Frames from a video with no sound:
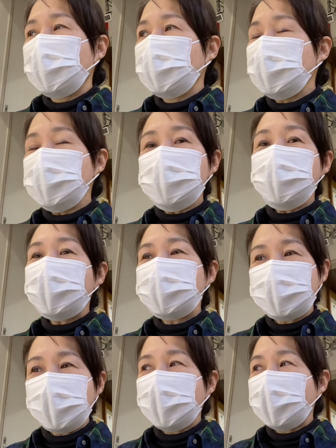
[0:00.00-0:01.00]
市場っ
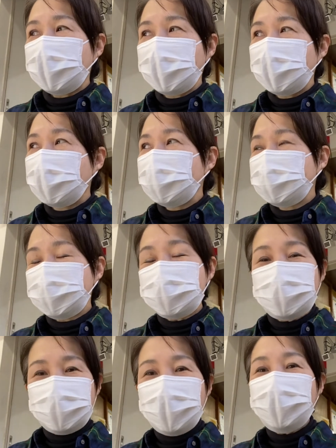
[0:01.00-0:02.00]
て水
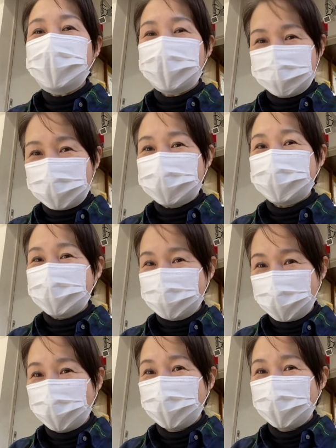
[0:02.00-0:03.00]
曜日にあるらしいんです
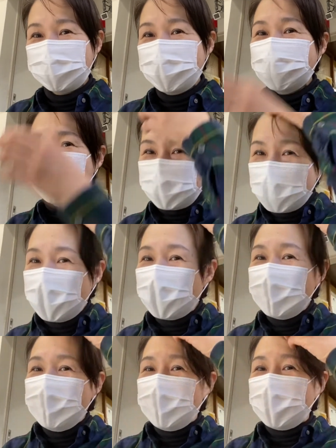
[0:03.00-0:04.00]
よなので
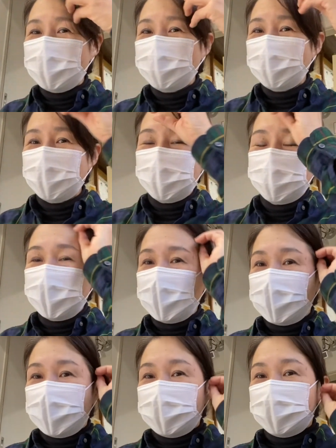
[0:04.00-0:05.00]
あの
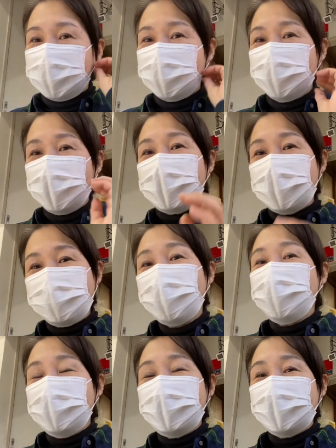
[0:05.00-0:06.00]
要は火
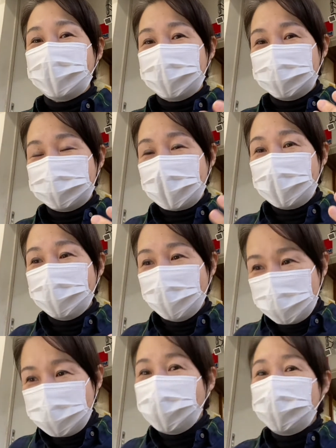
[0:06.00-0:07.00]
曜日に在
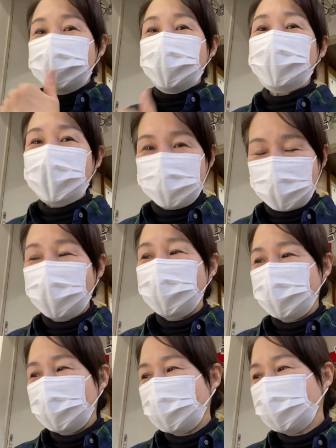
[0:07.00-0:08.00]
庫を処分しておきたいと
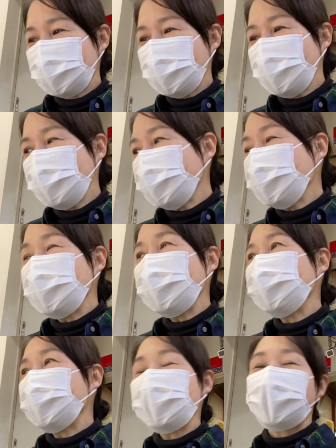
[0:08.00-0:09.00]
あのそういう理
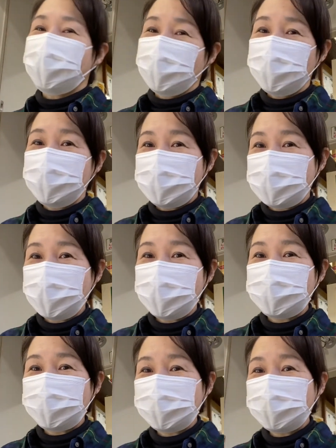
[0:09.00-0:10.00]
由で火曜日にされ
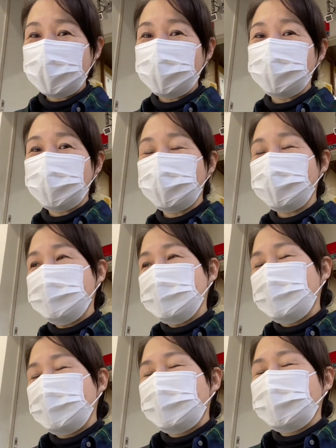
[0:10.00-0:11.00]
るっていうのを
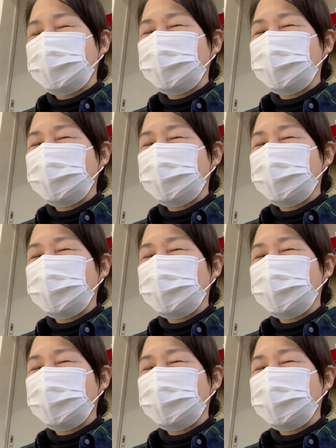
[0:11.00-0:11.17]
すみ